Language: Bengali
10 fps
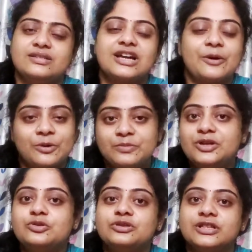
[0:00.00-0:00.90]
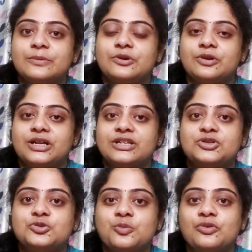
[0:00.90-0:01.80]
স্বাভাবিক করতে আমার অনেকটা
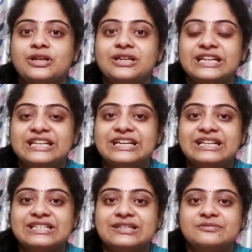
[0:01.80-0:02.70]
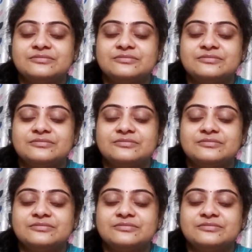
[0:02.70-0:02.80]
সময় লেগে গেছে